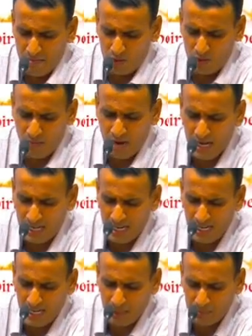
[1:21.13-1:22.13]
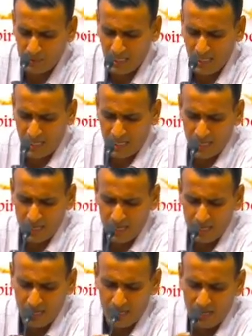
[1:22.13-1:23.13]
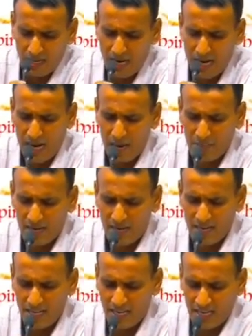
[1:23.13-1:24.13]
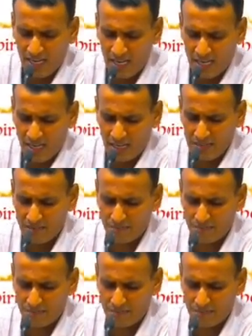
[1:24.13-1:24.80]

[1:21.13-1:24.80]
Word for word: मेरे को मां के गर्भ से आपने ही निकाला